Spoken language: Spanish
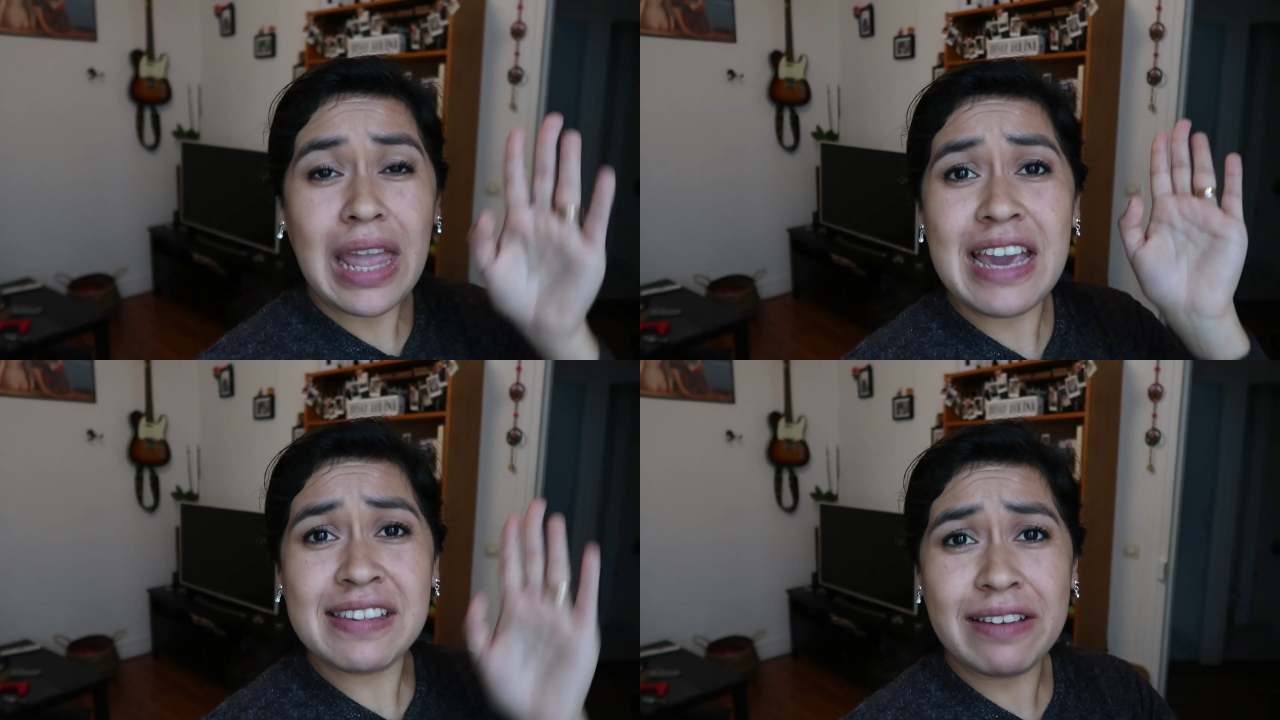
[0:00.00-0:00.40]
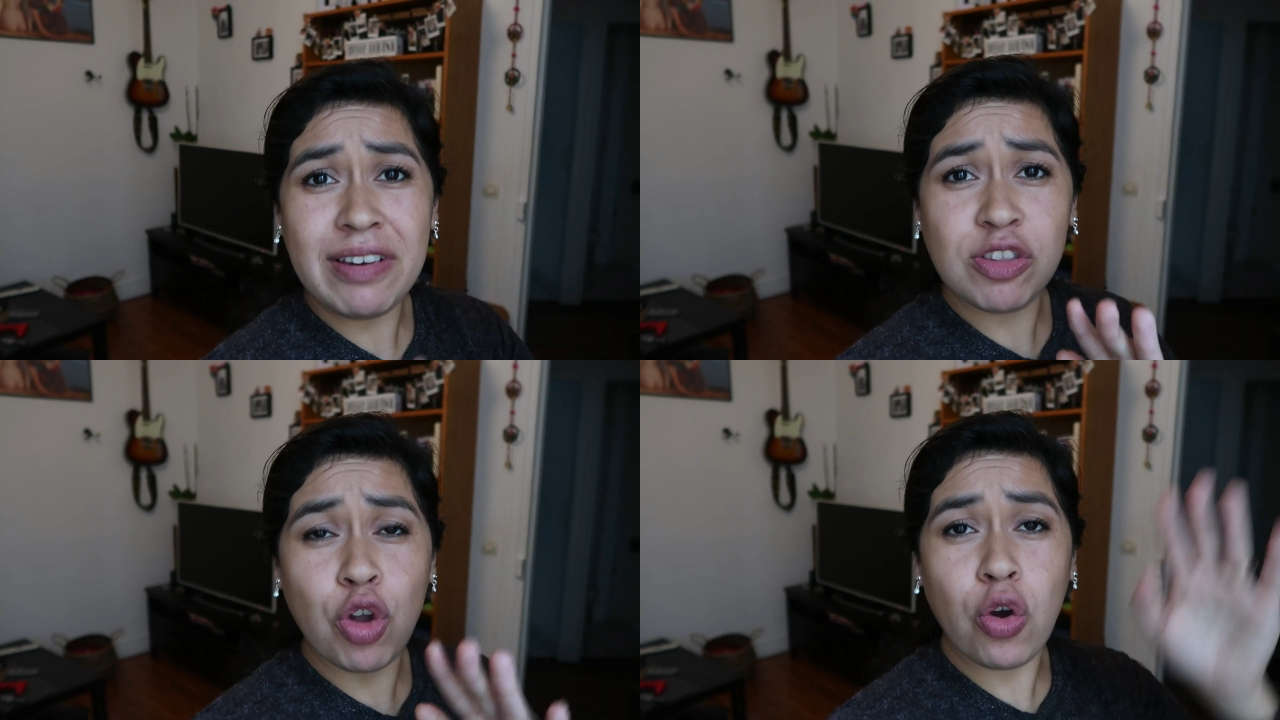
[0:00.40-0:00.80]
esta
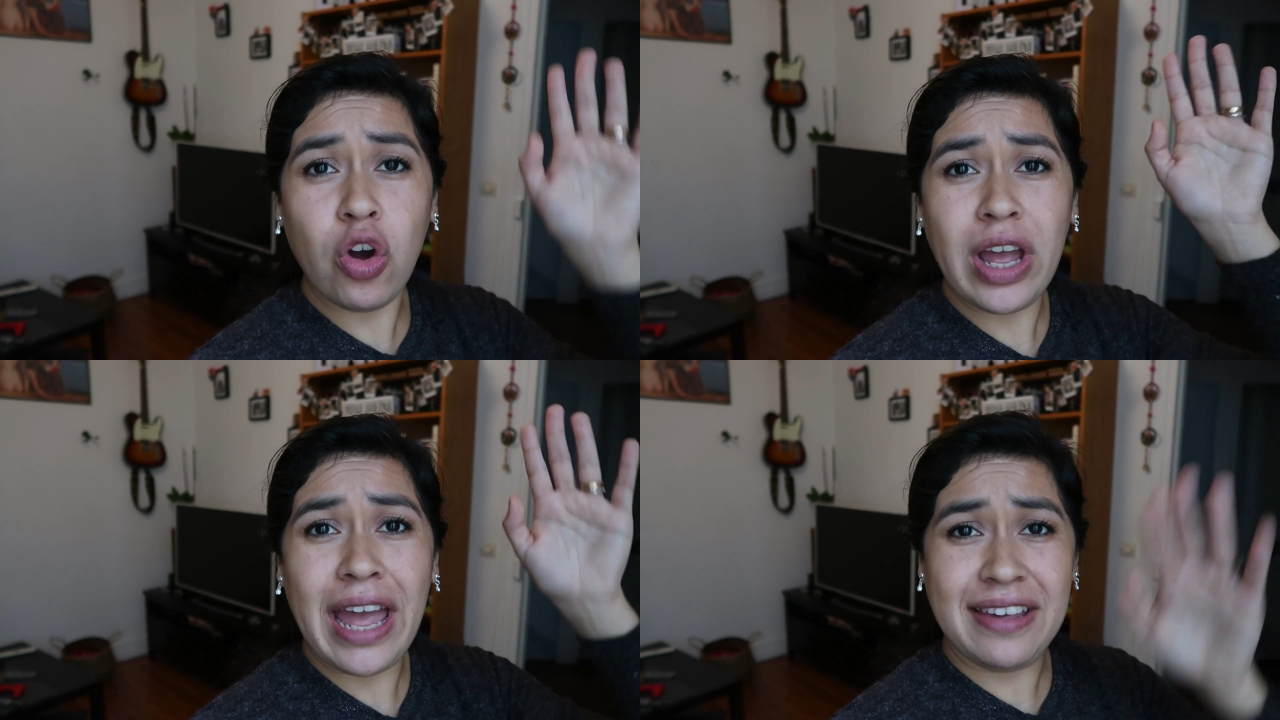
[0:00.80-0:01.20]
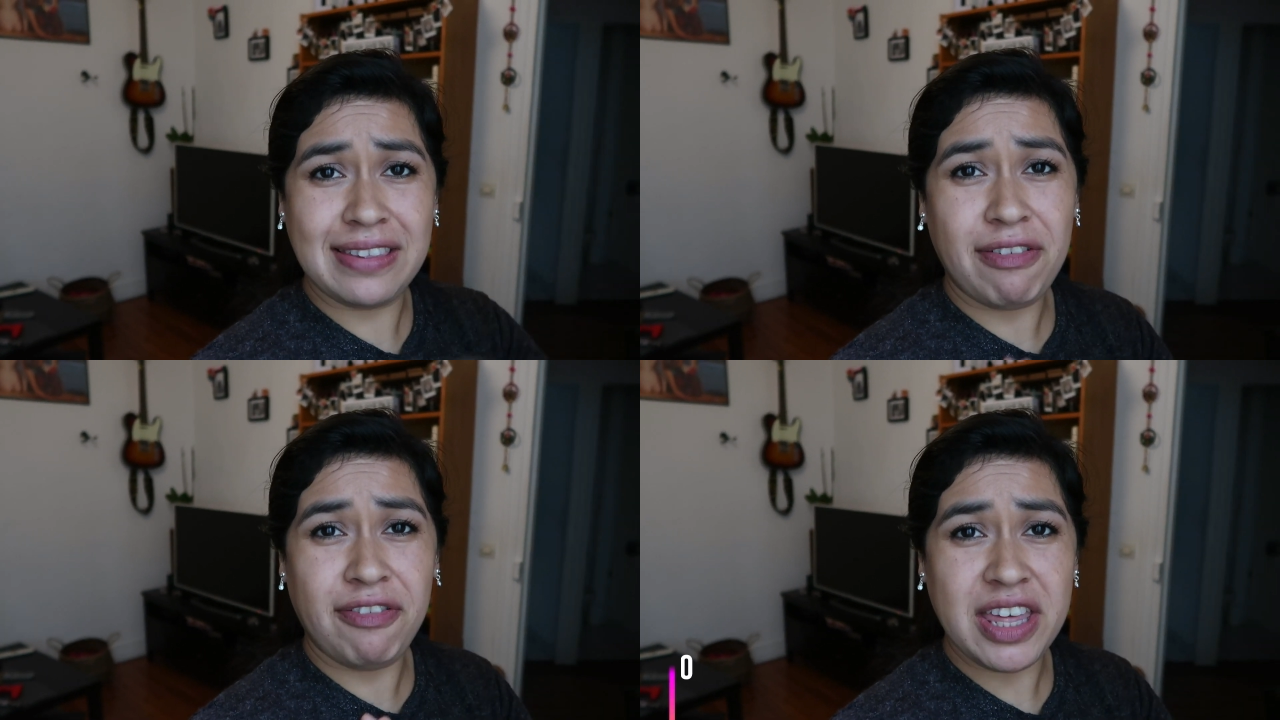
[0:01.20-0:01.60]
vez tocó a
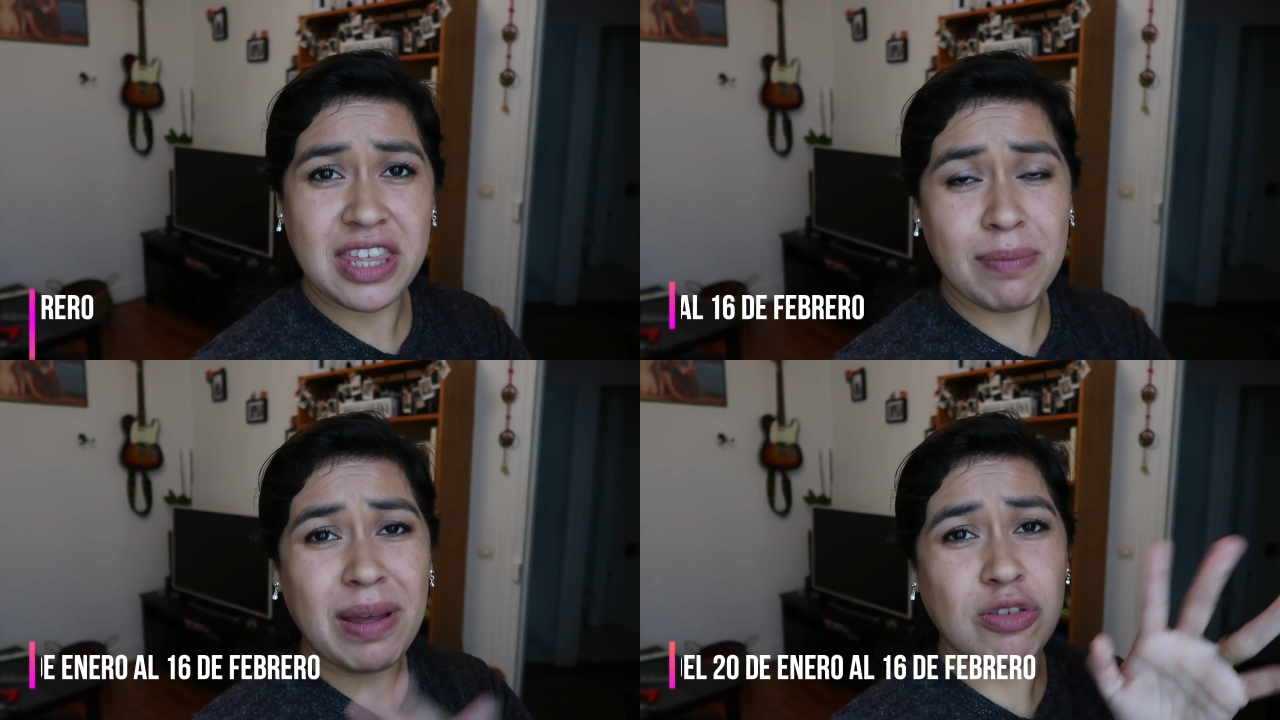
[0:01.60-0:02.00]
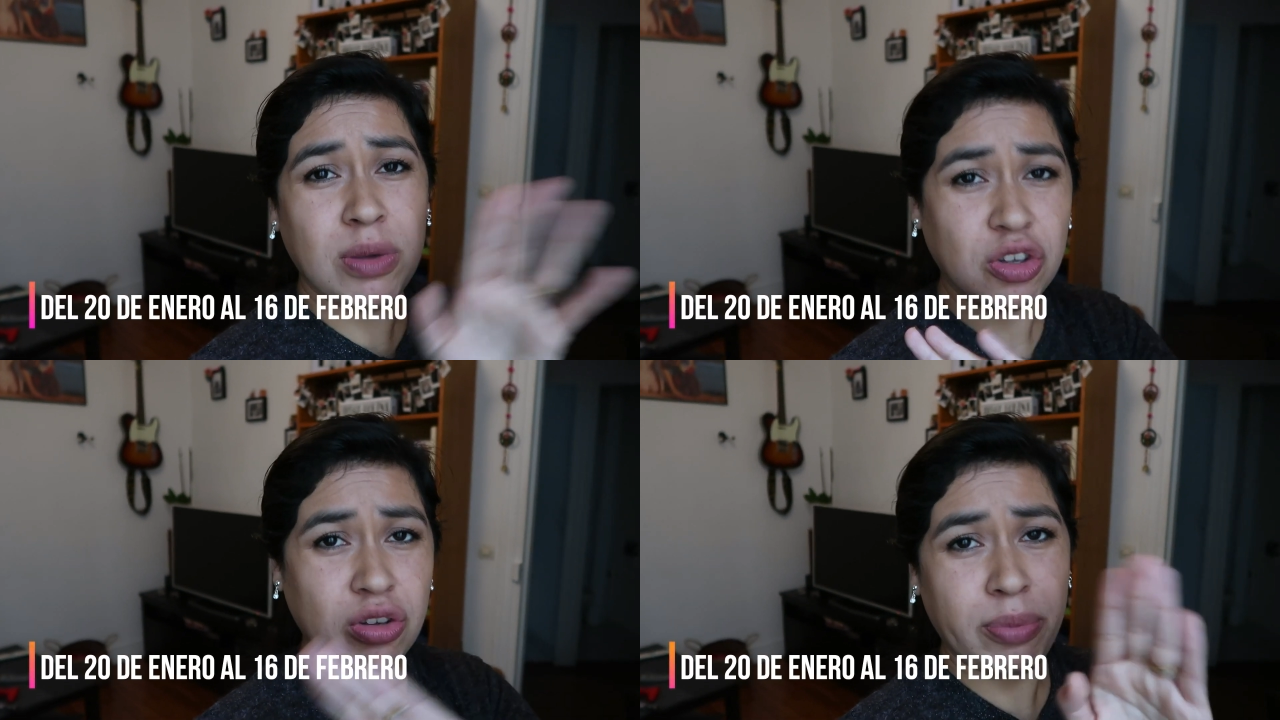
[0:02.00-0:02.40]
esta fecha, más o
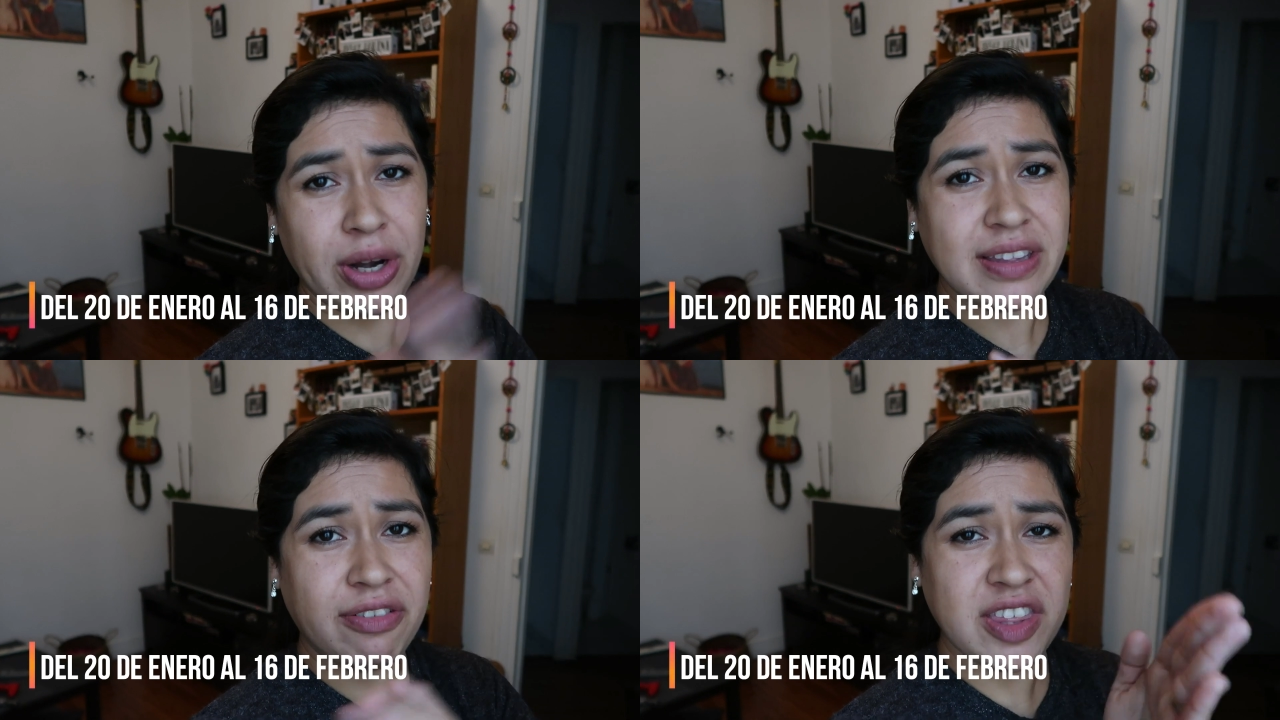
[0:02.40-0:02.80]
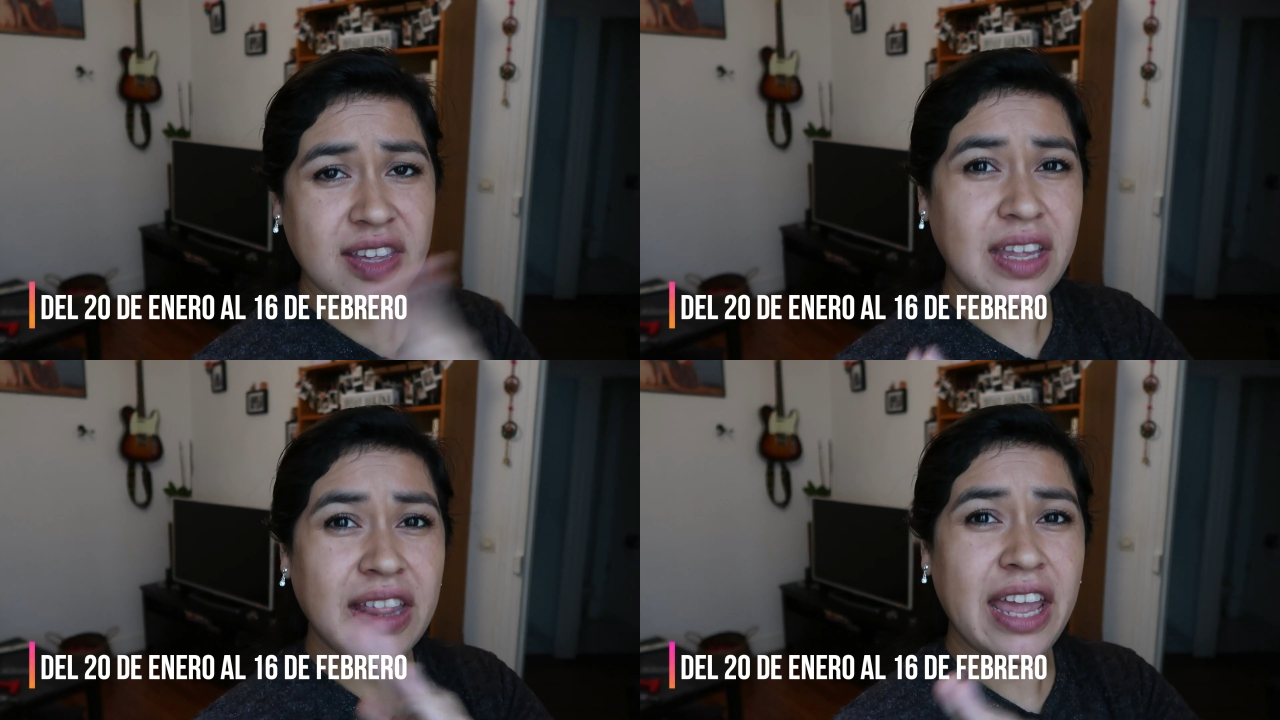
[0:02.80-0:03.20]
menos son por estas
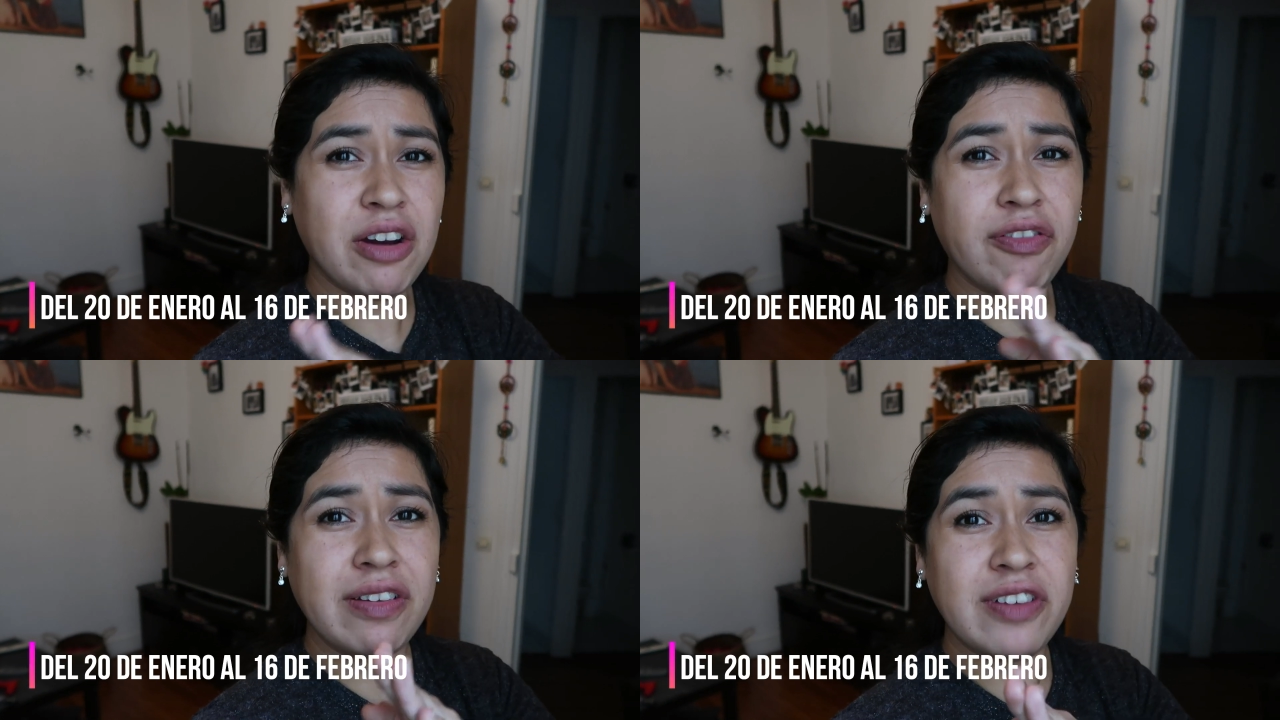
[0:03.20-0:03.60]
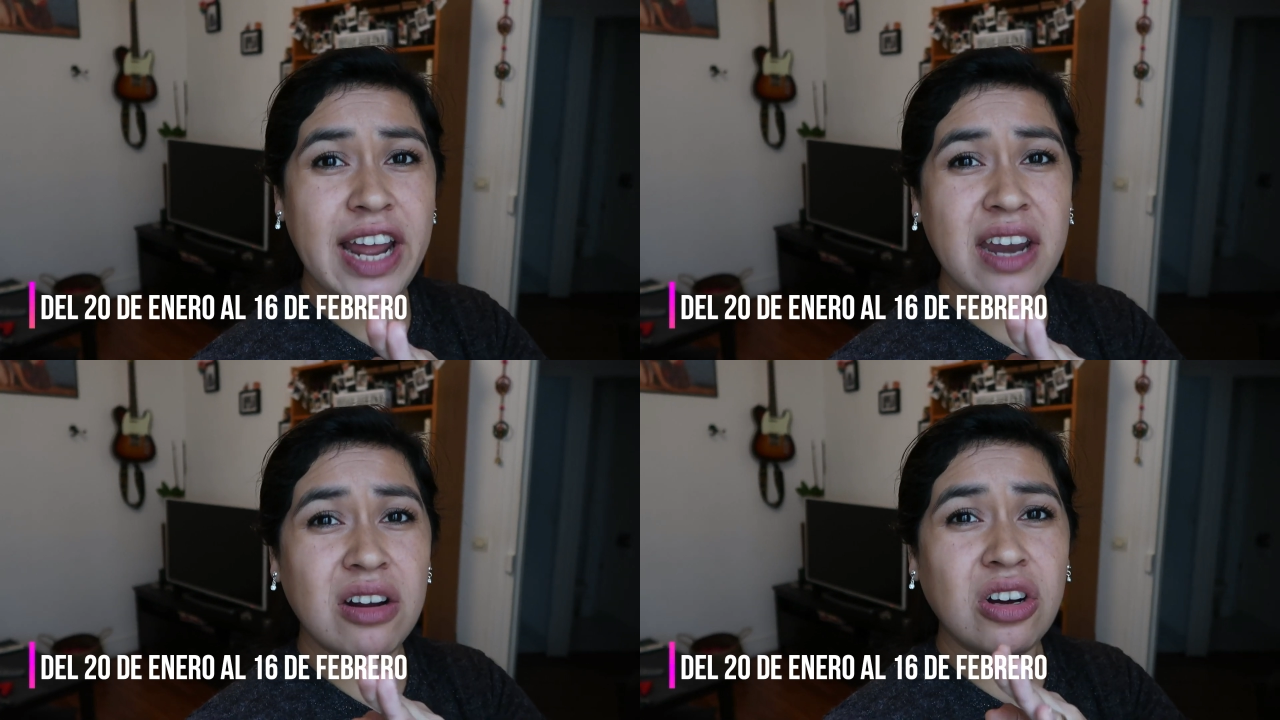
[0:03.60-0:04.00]
fechas, enero,
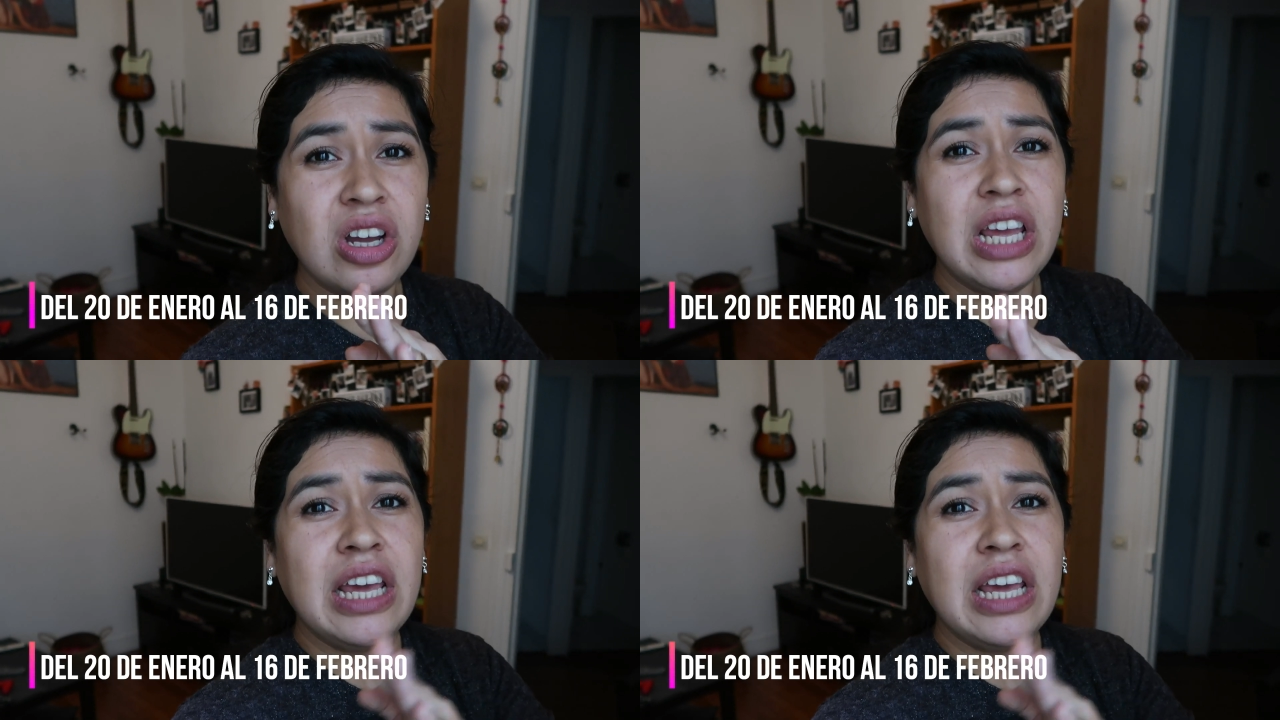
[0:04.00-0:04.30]
febrero,